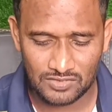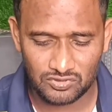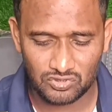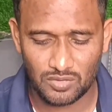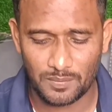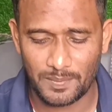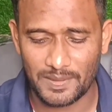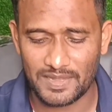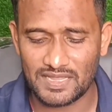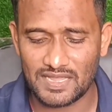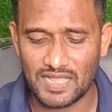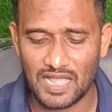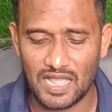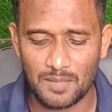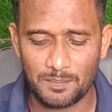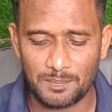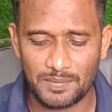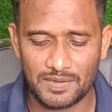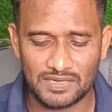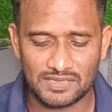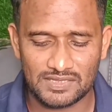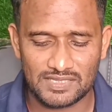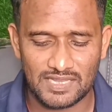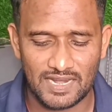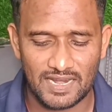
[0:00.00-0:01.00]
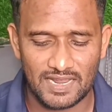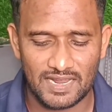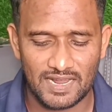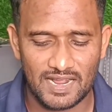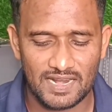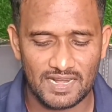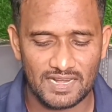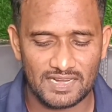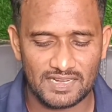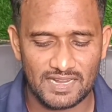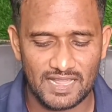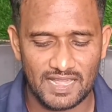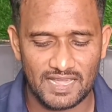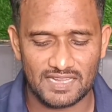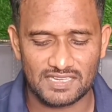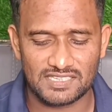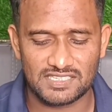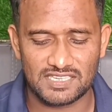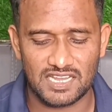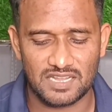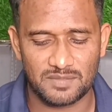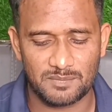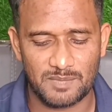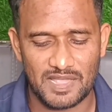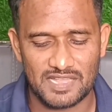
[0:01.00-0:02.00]
तो भाई यहाँ पर तेलंगाना
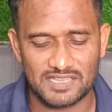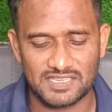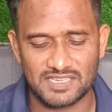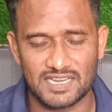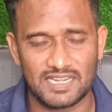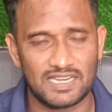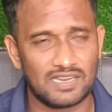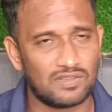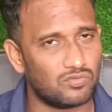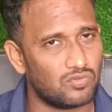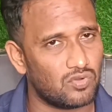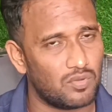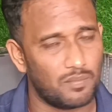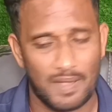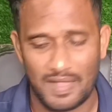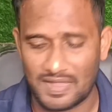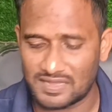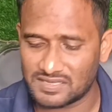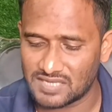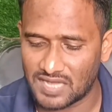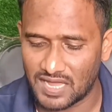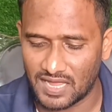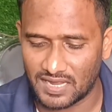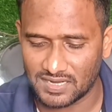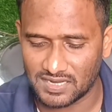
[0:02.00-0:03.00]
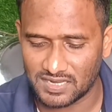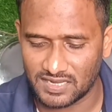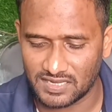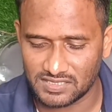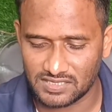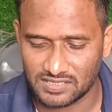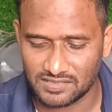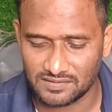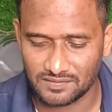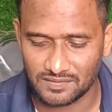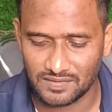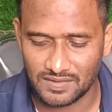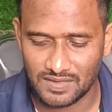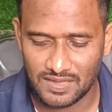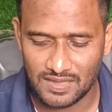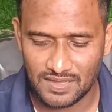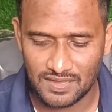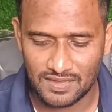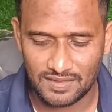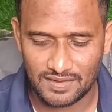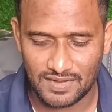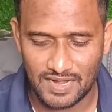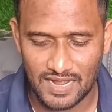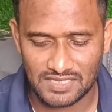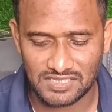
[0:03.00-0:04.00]
टाइगर्स एक मैच खेले वो मैच हार गए थे
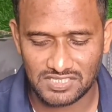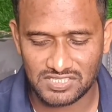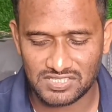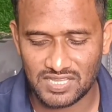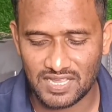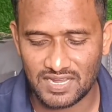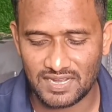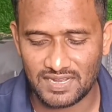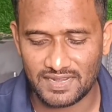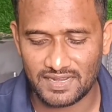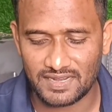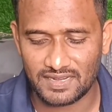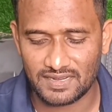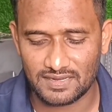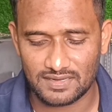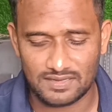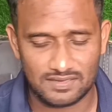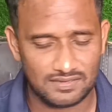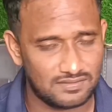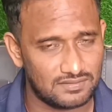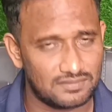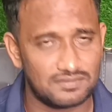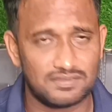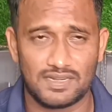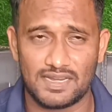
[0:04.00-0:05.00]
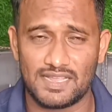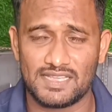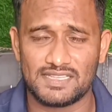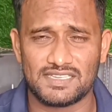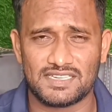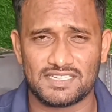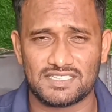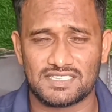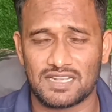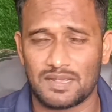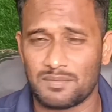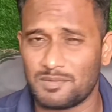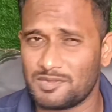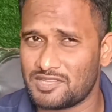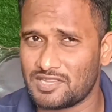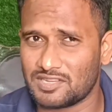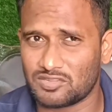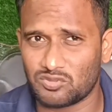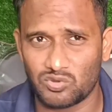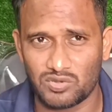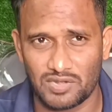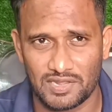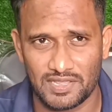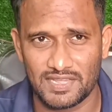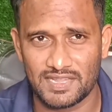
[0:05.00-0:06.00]
राजस्थान लेजेंड्स अभी
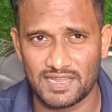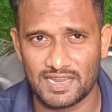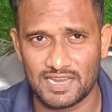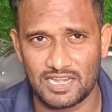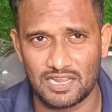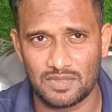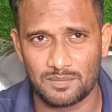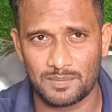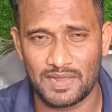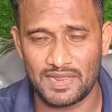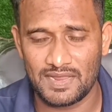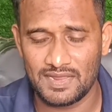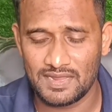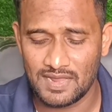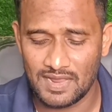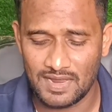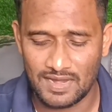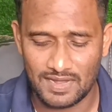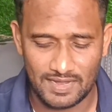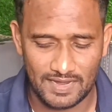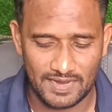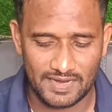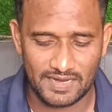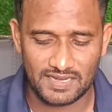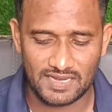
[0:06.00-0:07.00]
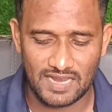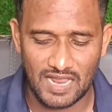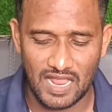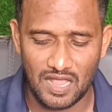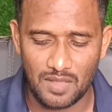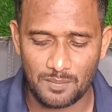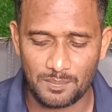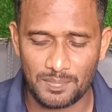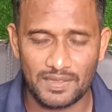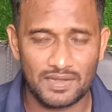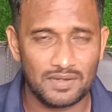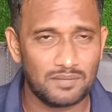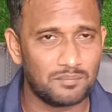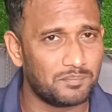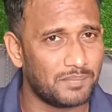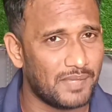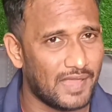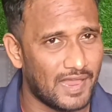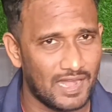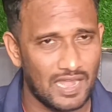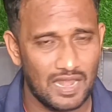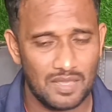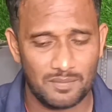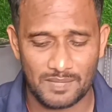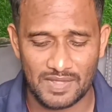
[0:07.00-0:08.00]
तक तो नहीं खेले भाई लेकिन यहाँ पर
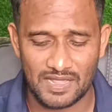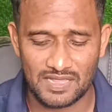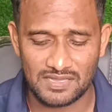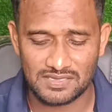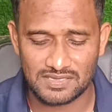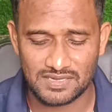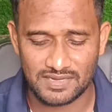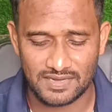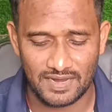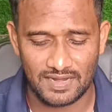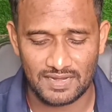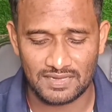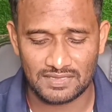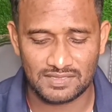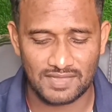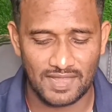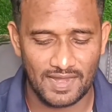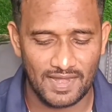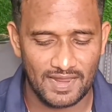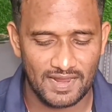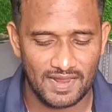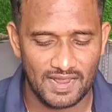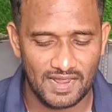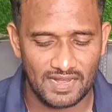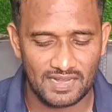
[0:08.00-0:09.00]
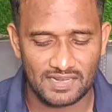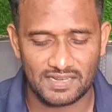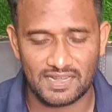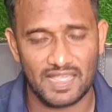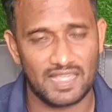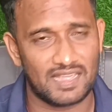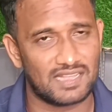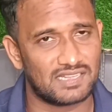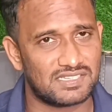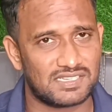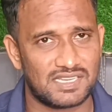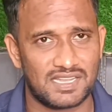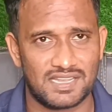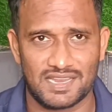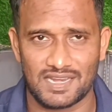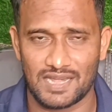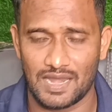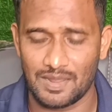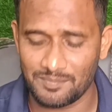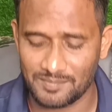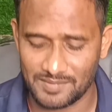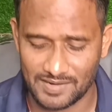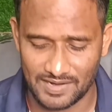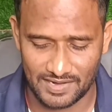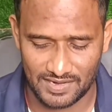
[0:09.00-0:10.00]
पहला मैच कल तेलंगाना टाइगर्स के
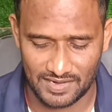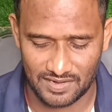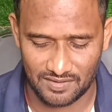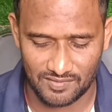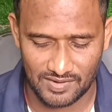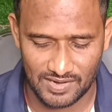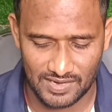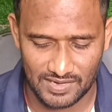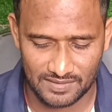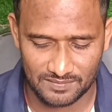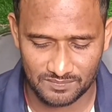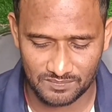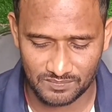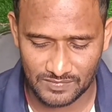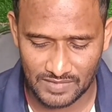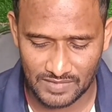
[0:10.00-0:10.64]
खिलाफ खेलने वाले